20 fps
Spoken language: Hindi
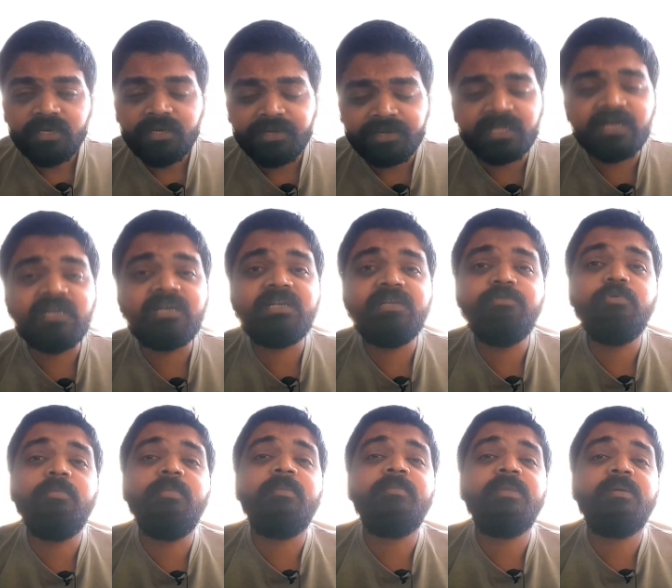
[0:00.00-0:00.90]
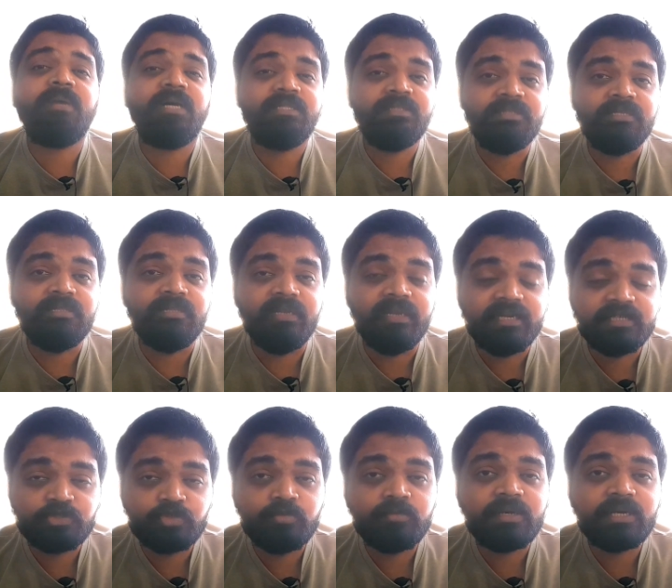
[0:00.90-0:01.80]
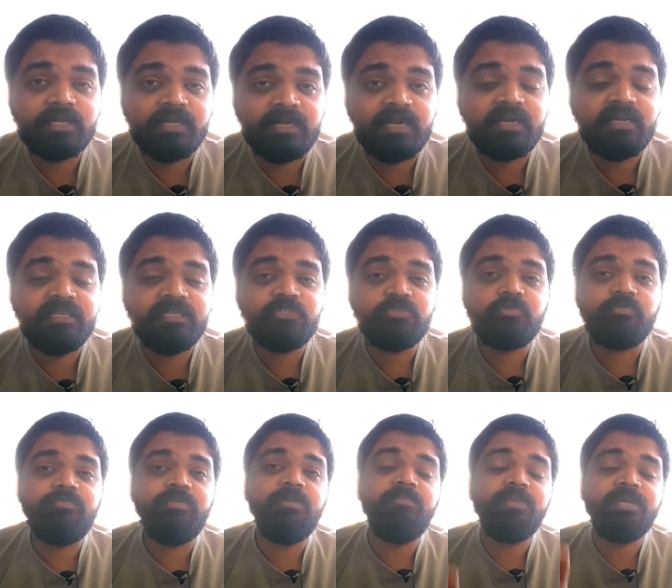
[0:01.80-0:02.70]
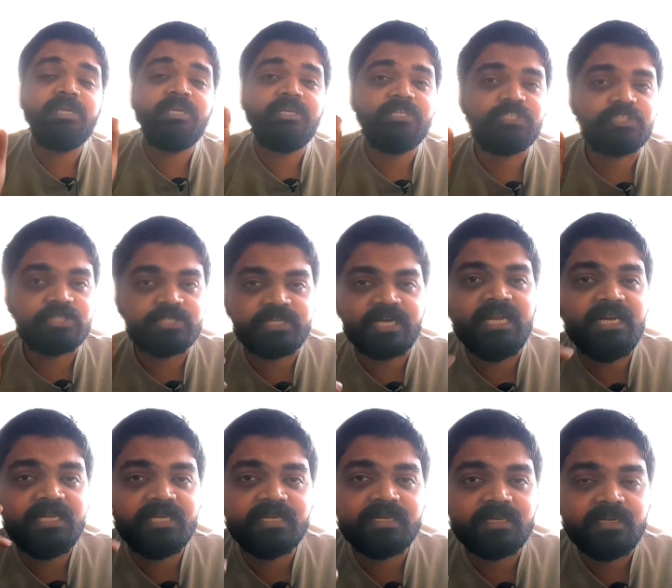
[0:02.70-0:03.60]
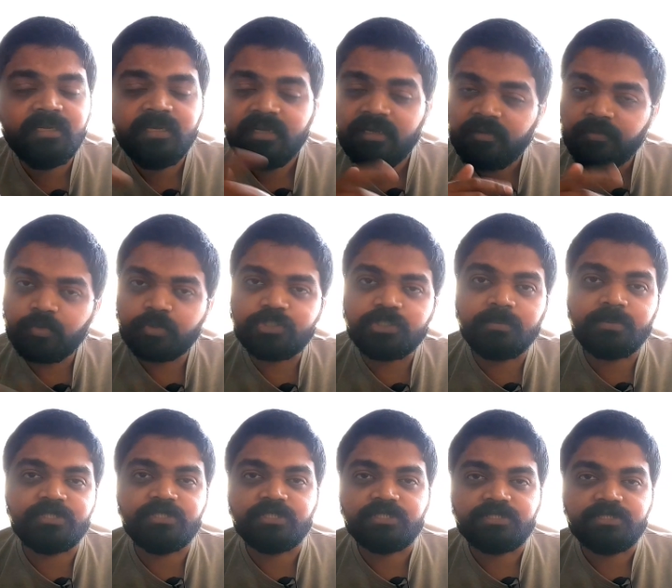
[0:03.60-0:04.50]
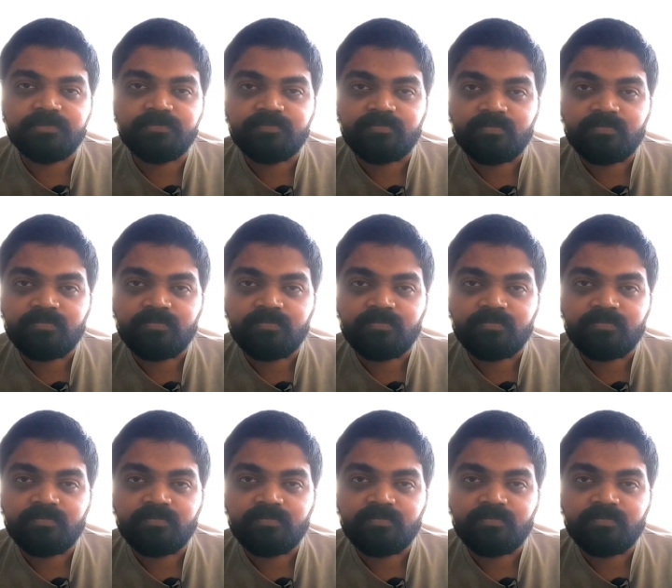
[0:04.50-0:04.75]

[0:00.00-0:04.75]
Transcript: ट्रेलर रिव्यू में हमने बात की थी राजकुमार हिरानी की जो फिल्म मेकिंग की स्टाइल है ना वो ज़बरदस्त है